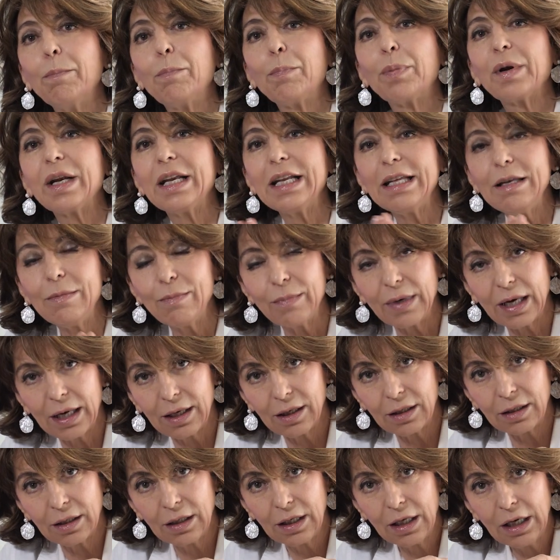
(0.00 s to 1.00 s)

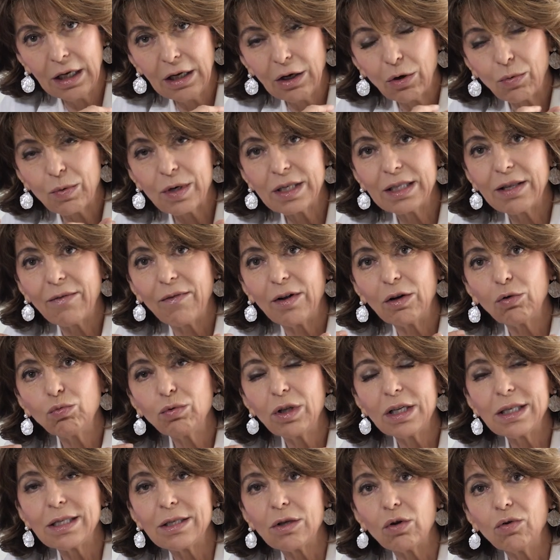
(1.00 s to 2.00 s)
prima, questa
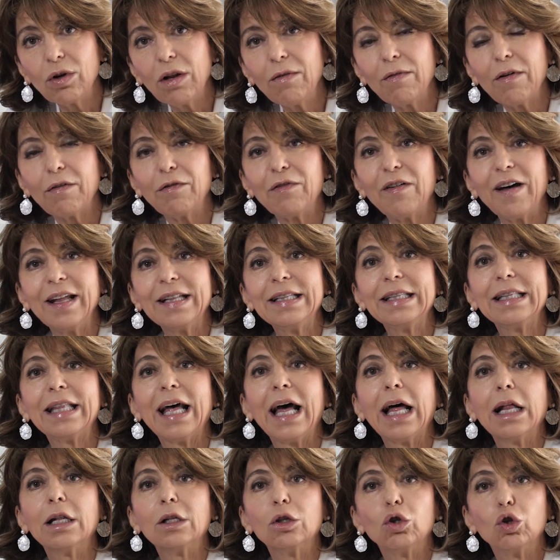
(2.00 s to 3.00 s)
valutazione va
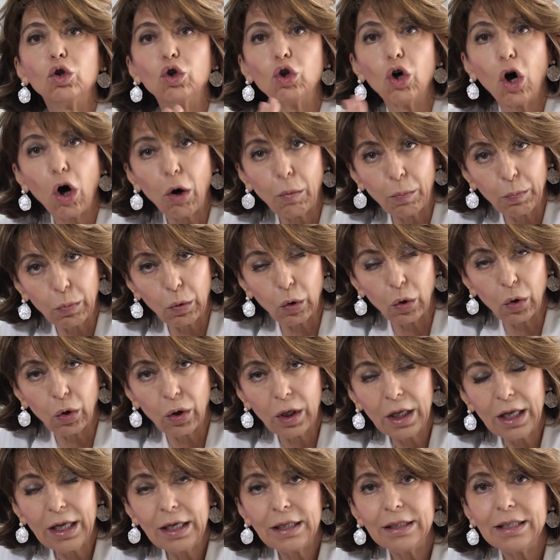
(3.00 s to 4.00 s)
fatta
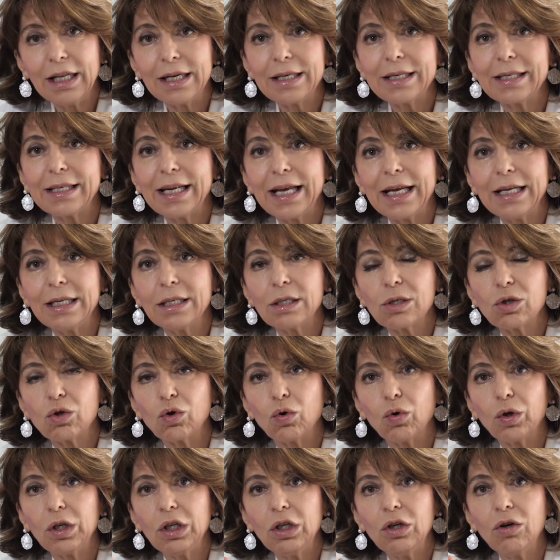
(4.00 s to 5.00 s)
dopo nel
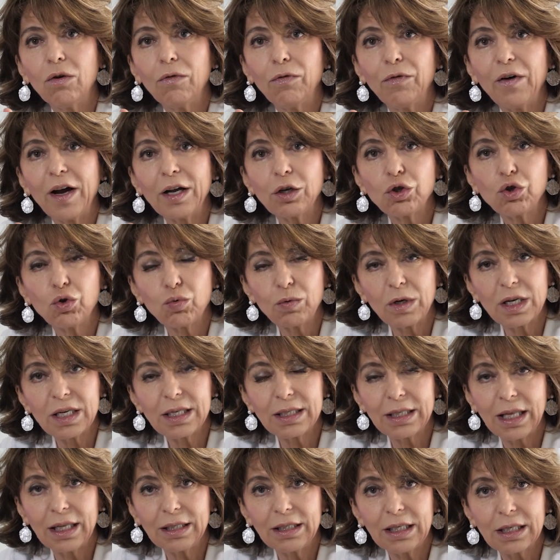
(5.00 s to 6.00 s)
senso, io faccio una
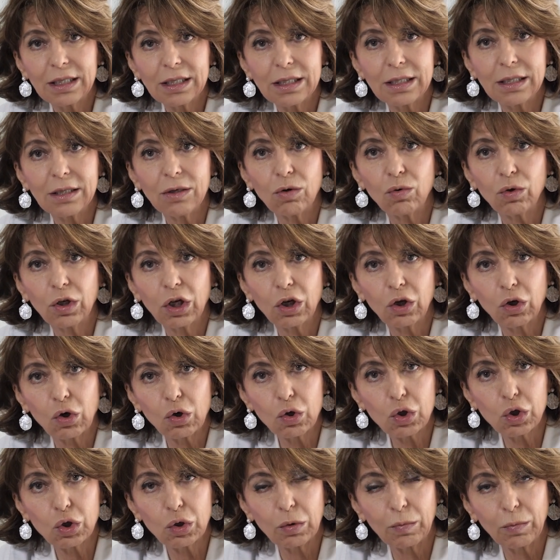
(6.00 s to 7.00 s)
stadiazione
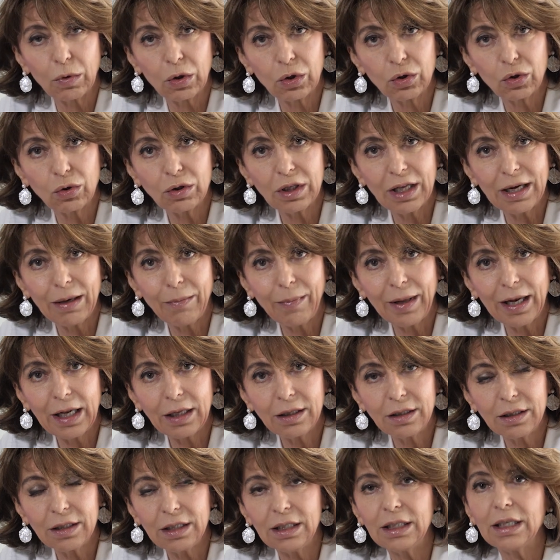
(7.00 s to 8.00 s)
grossomodo della
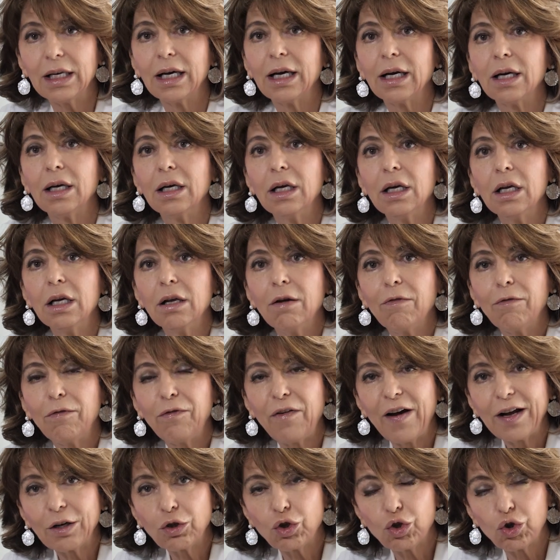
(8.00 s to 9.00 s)
malattia,
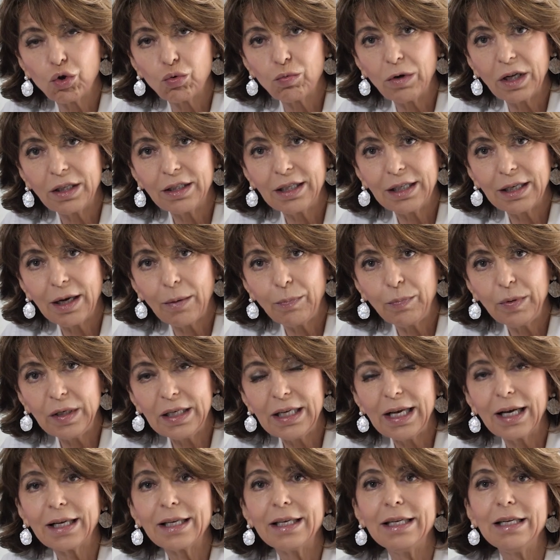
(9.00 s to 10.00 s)
faccio una
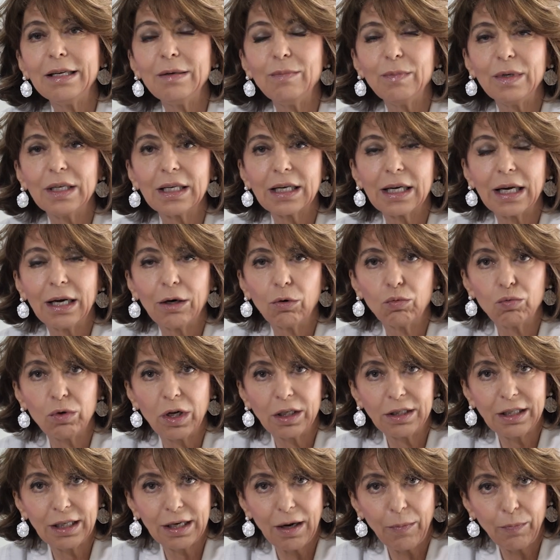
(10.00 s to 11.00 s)
terapia chimica,
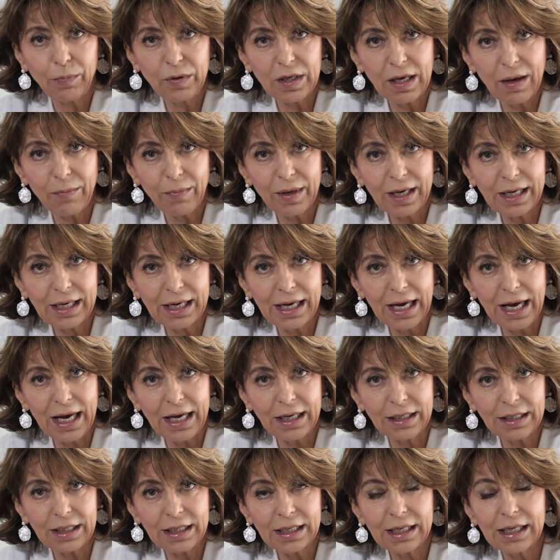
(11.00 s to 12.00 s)
una terapia
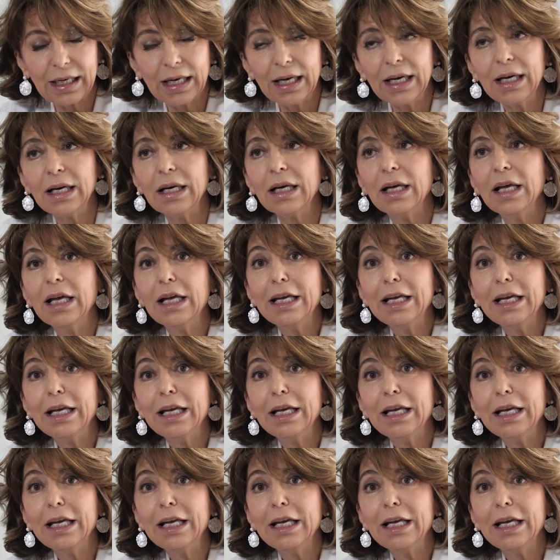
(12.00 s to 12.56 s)
meccanica,